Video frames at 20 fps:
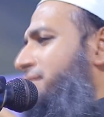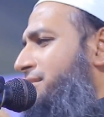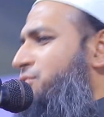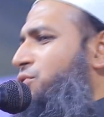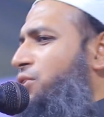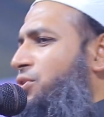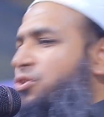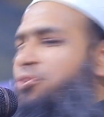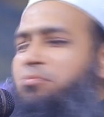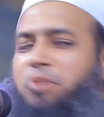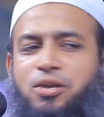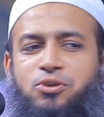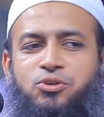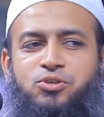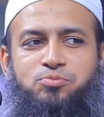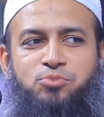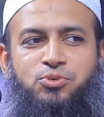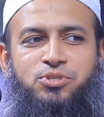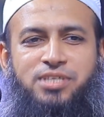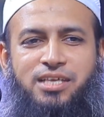ছোট মানুষ
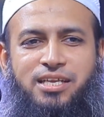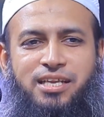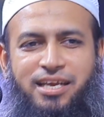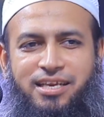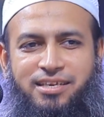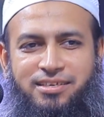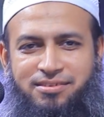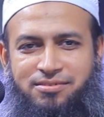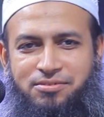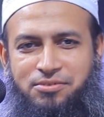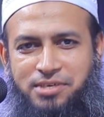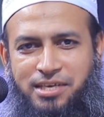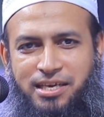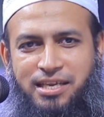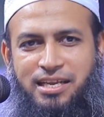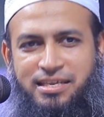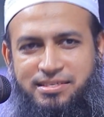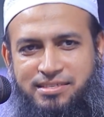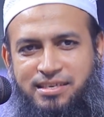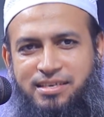বুঝে নাই ও কি
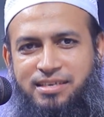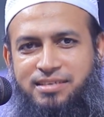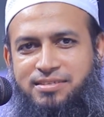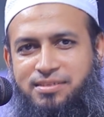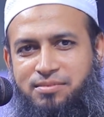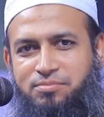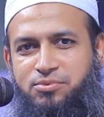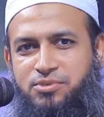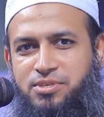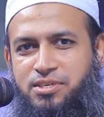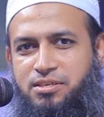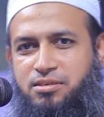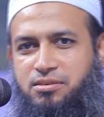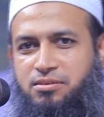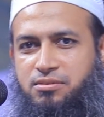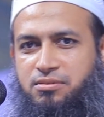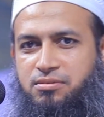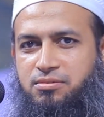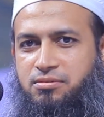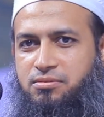আর রাস্তা টাস্তা বুঝে
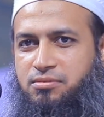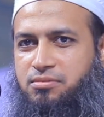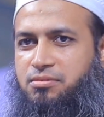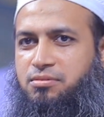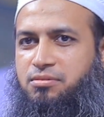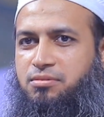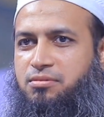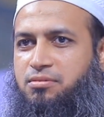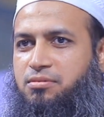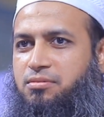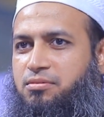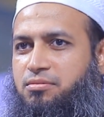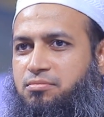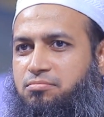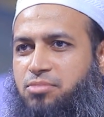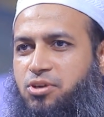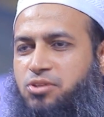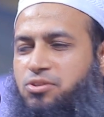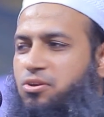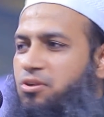
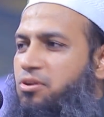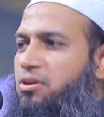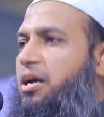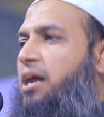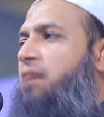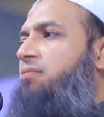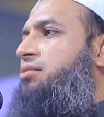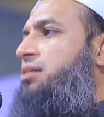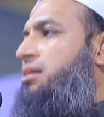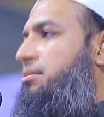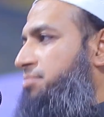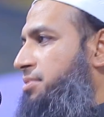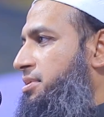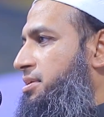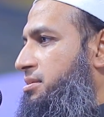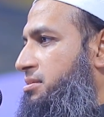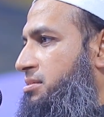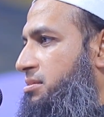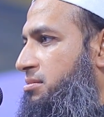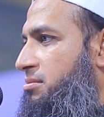ভদ্রলোক আরো খেপে
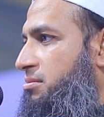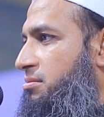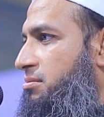গেছে